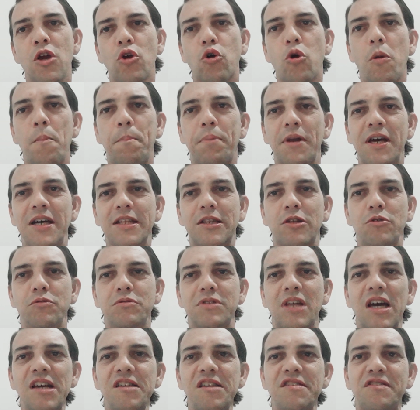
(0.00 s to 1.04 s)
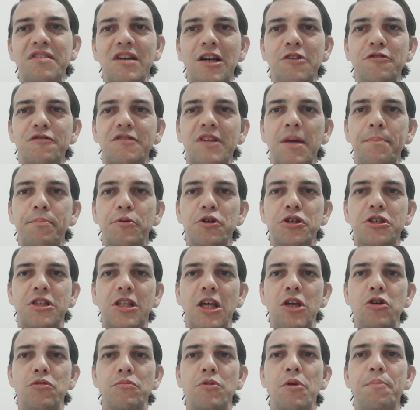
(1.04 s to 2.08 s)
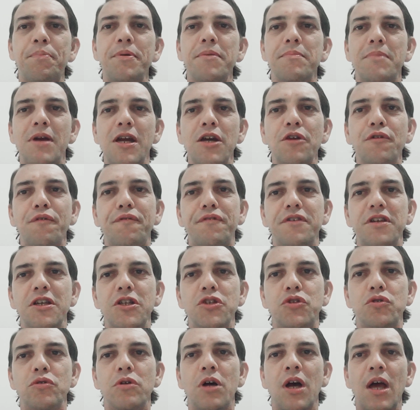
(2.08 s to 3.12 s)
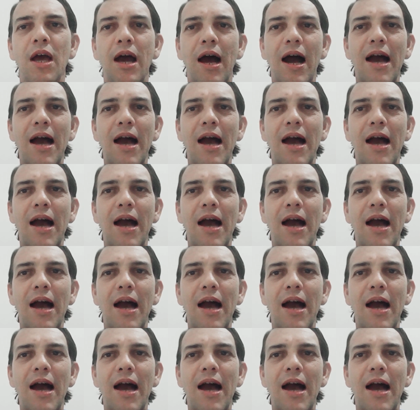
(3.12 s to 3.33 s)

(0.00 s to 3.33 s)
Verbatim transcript: completam 10 anos que postei o meu primeiro vídeo